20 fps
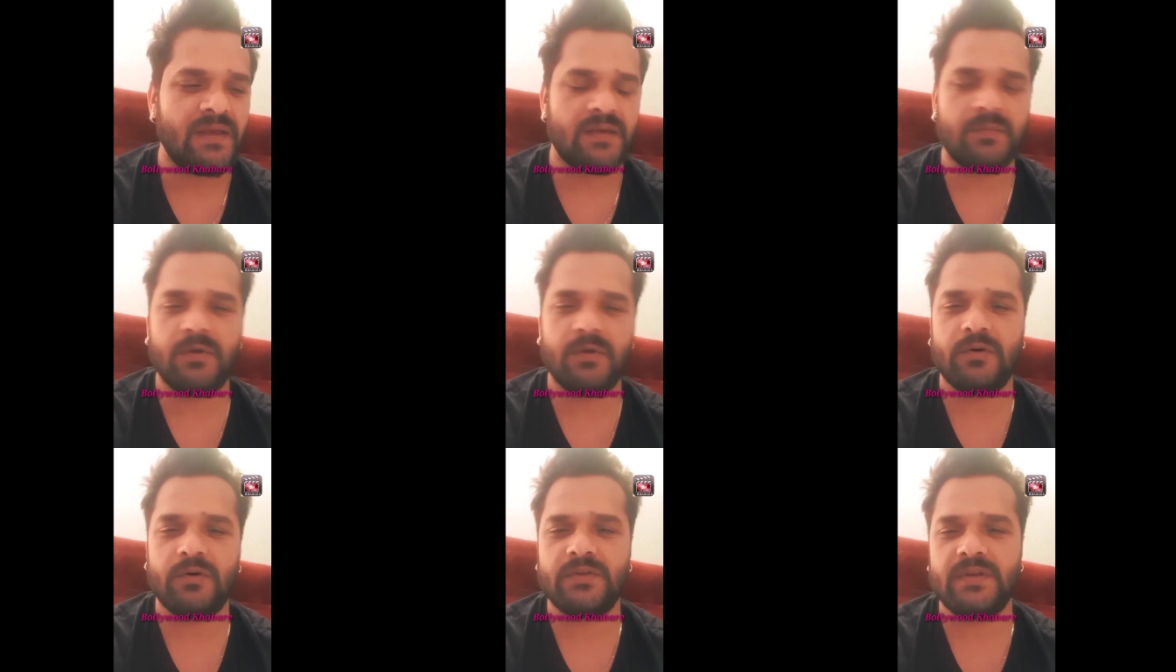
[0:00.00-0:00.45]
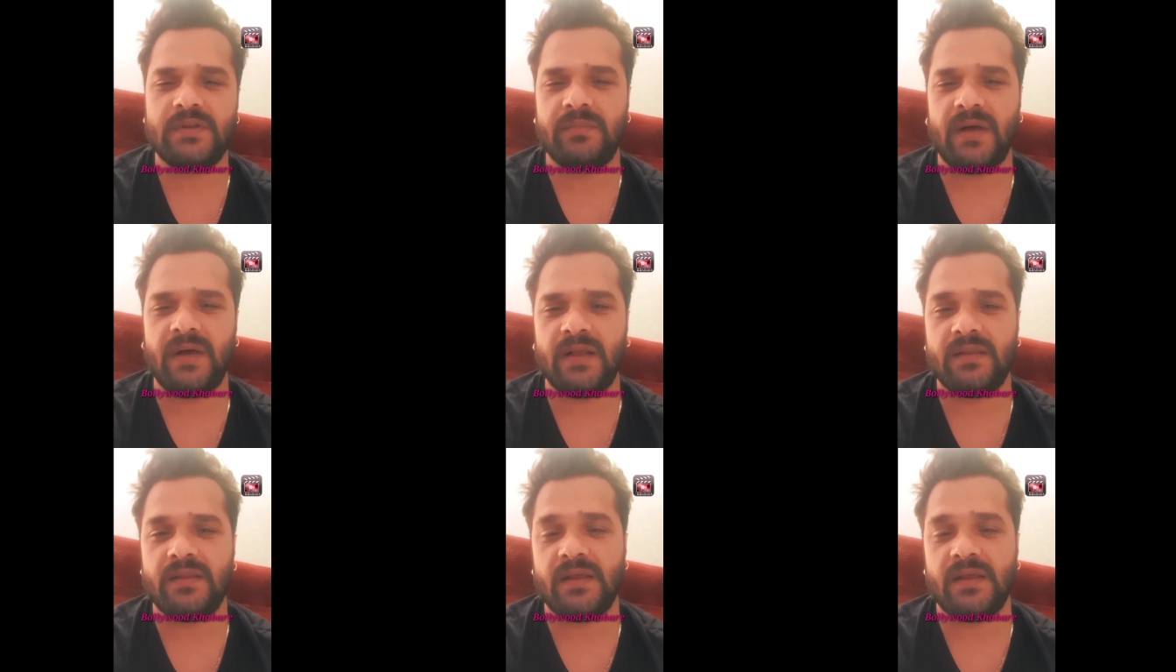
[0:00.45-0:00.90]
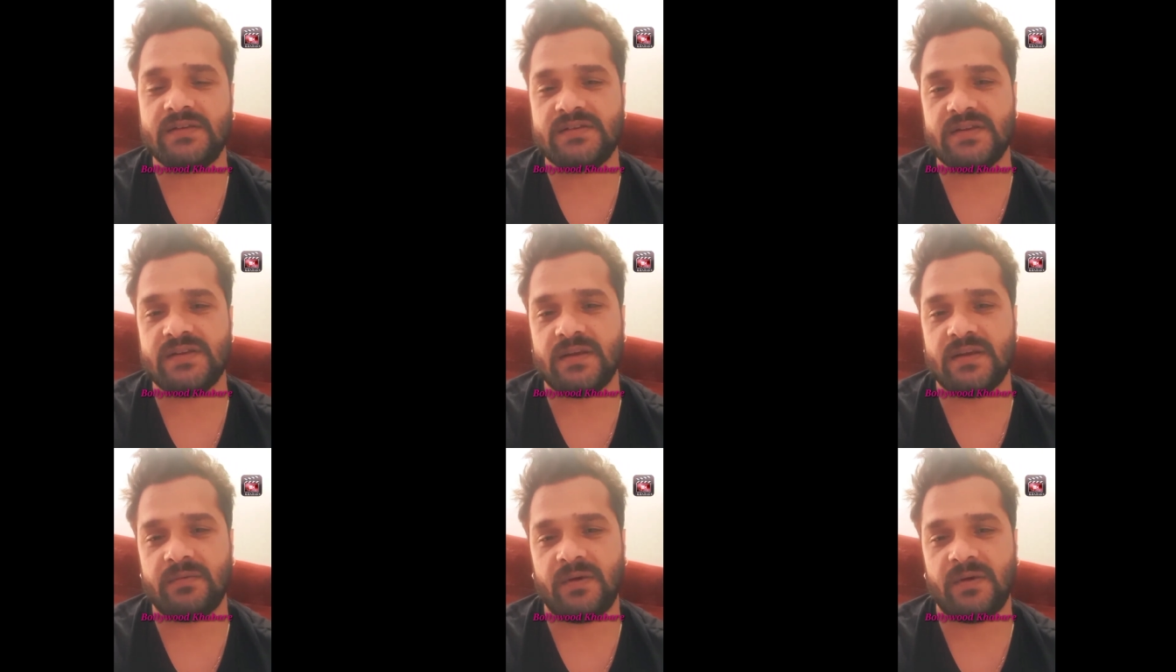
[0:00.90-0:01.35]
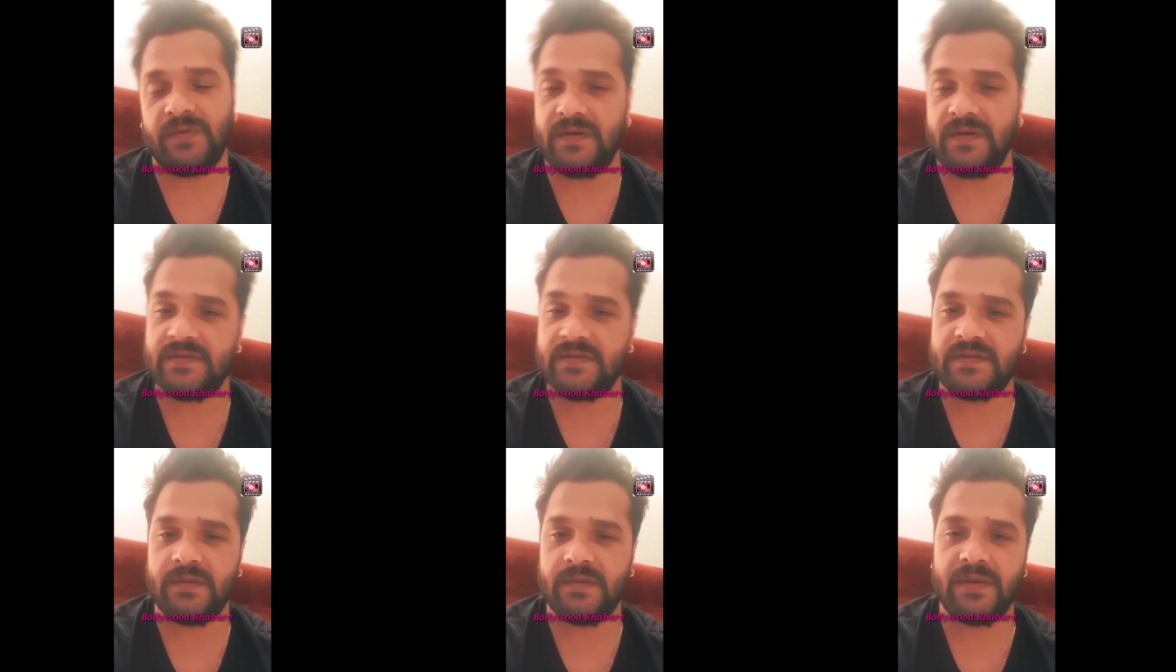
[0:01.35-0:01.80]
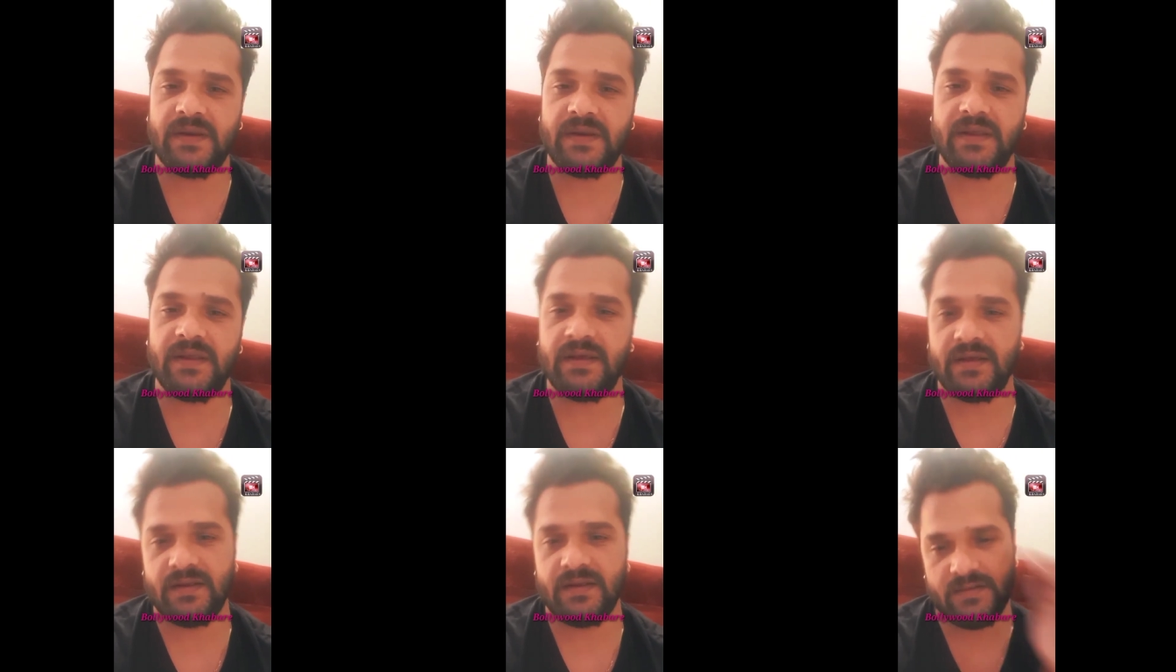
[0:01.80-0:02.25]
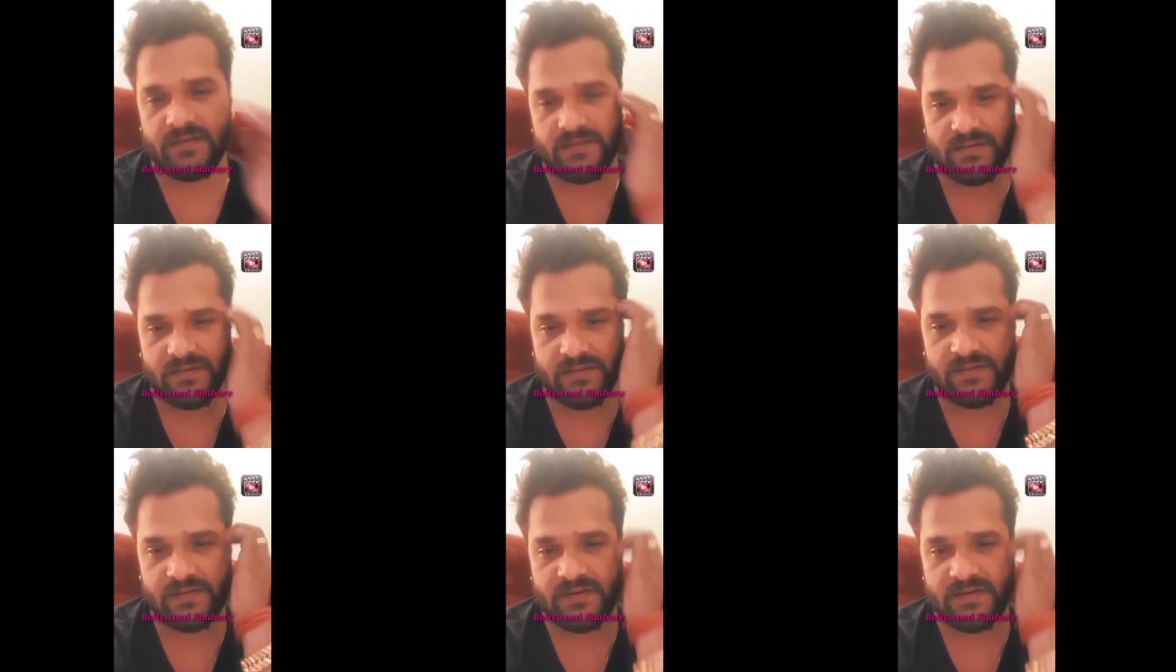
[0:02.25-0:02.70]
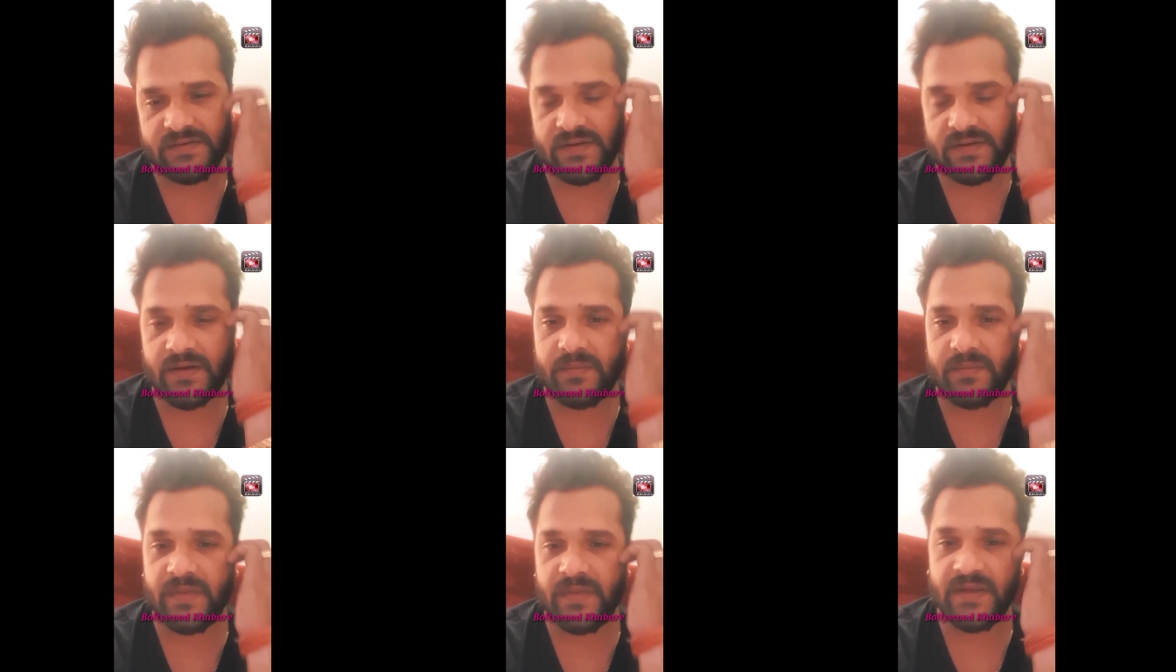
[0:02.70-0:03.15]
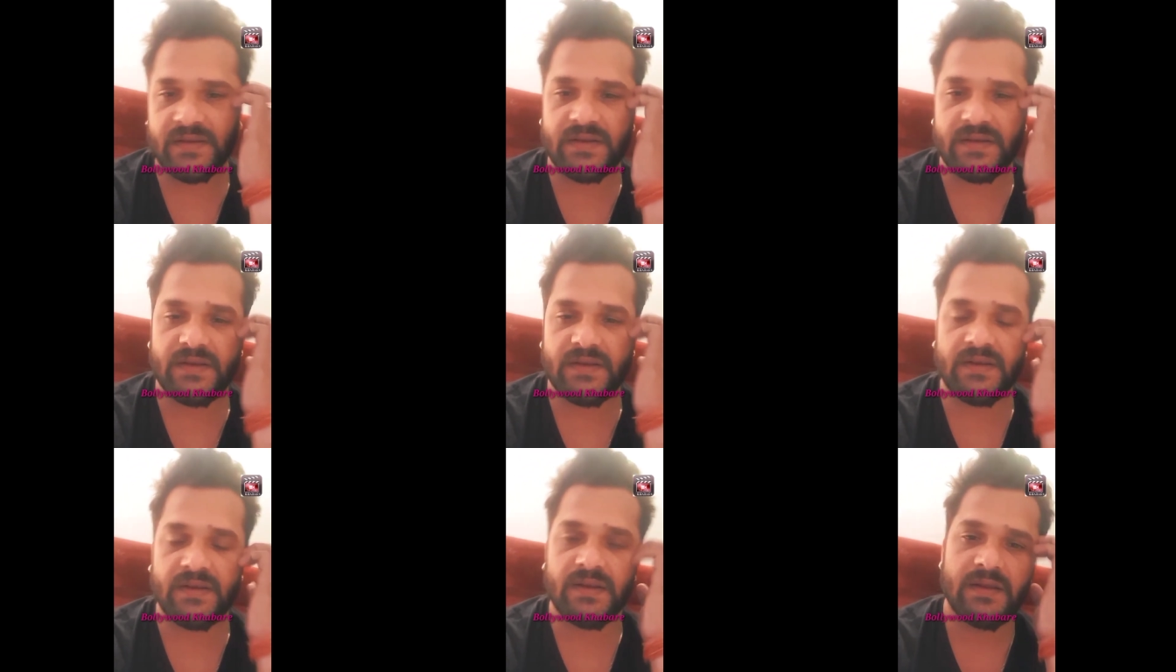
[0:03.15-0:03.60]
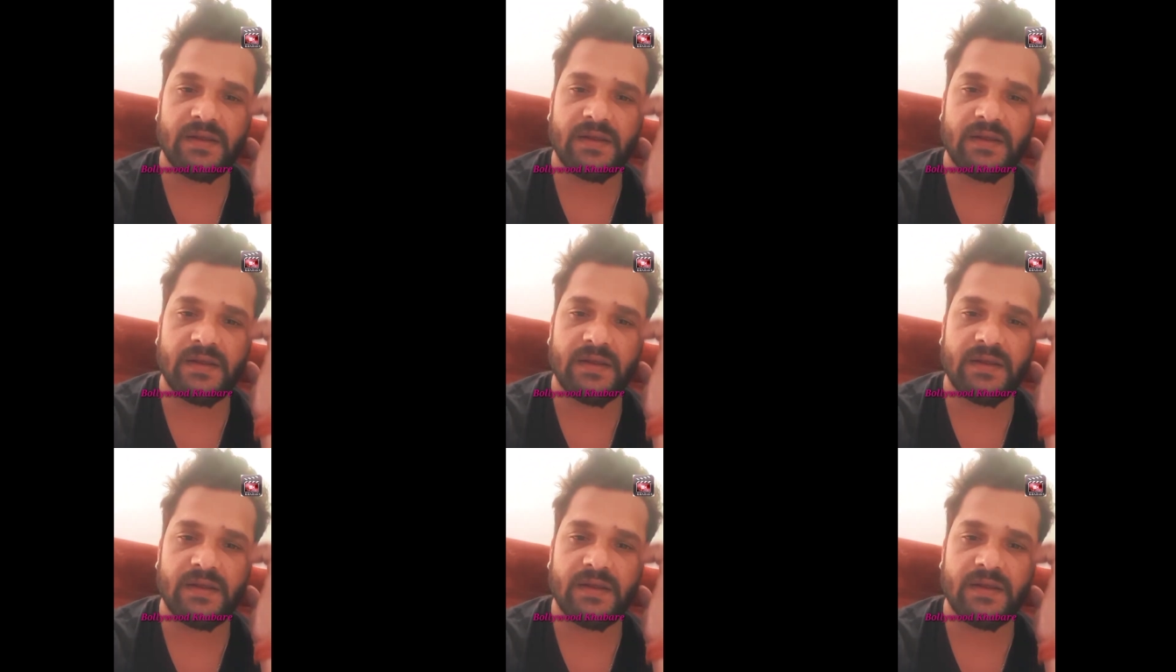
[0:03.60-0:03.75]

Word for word: कि बहुत दिन बाद एक सिनेमा फिर से बनी है इस तरह मेहंदी